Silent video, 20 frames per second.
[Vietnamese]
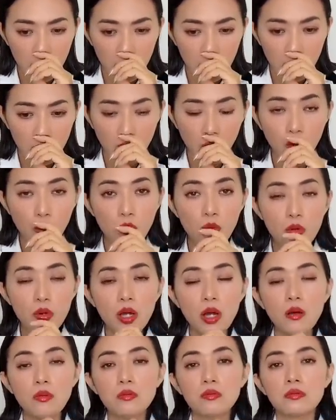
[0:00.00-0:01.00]
ngu
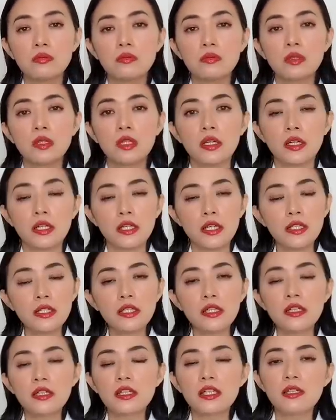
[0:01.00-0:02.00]
ngốc hiển
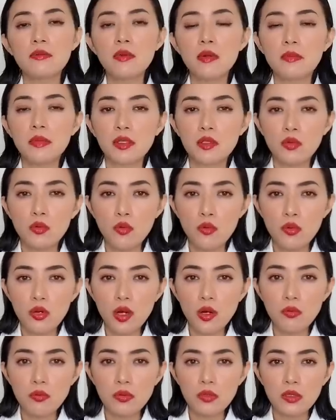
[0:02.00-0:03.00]
nhiên khi mà mình ngu
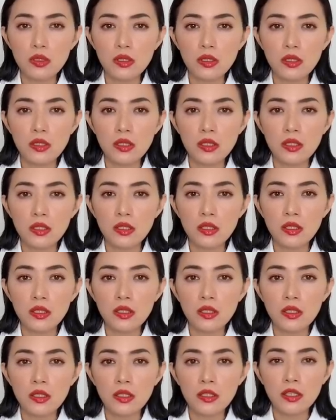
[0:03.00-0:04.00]
ngốc
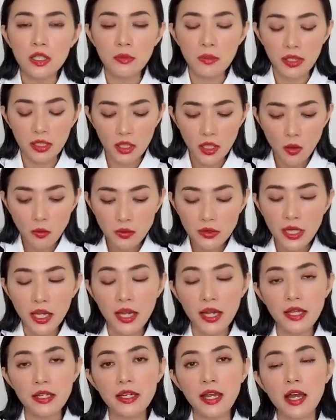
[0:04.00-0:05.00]
thì mình không
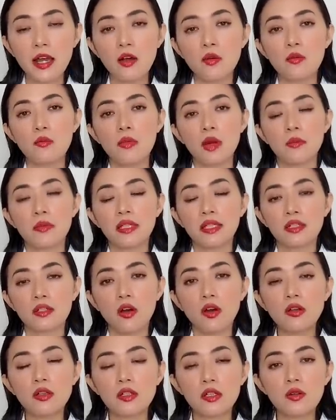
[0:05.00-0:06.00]
thể nào mà mình
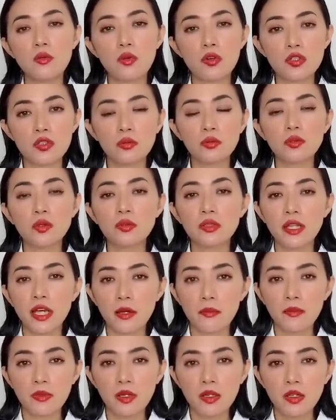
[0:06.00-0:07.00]
có được cái cuộc sống tốt
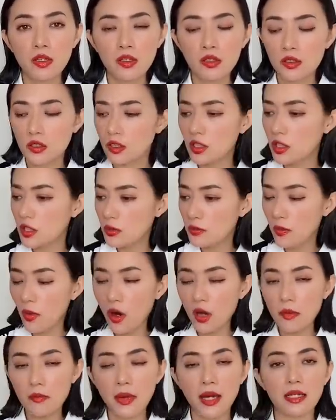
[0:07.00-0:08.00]
đẹp từ
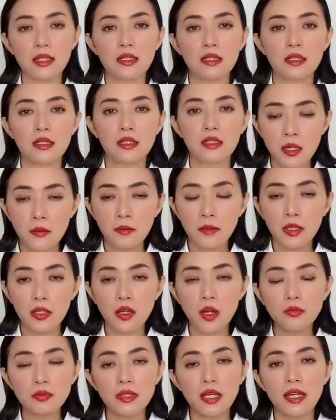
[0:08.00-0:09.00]
mọi mặt mình
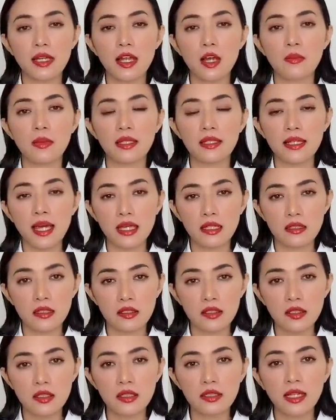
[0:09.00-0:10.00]
không thể nào mình đạt được
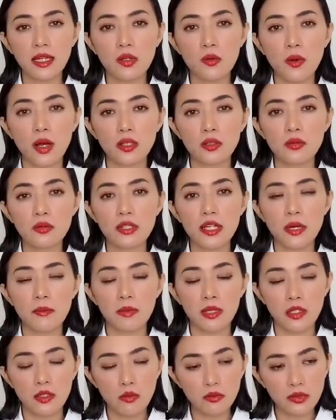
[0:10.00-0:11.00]
những cái thành quả tốt đẹp
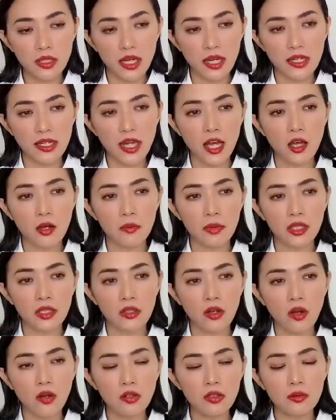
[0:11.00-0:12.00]
mình không thể nào mình
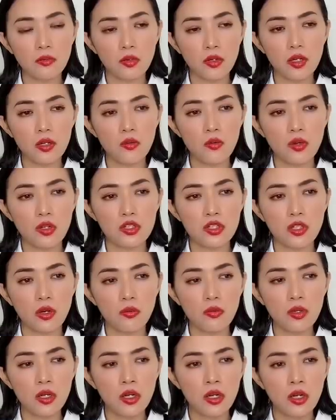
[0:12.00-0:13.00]
có được một cái cuộc
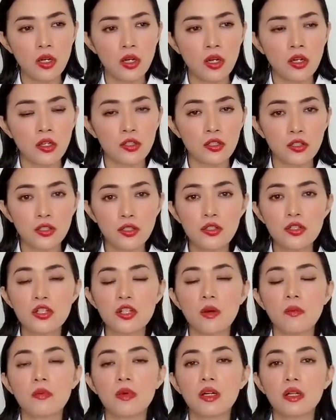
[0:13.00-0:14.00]
sống như
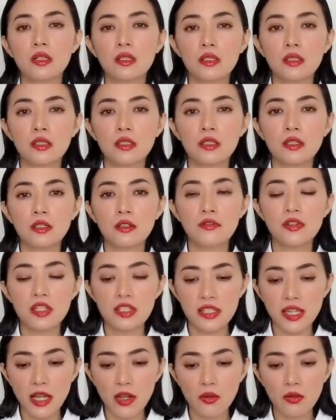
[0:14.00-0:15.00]
trong mơ vì
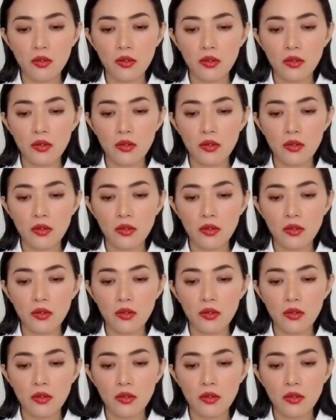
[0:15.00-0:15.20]
sao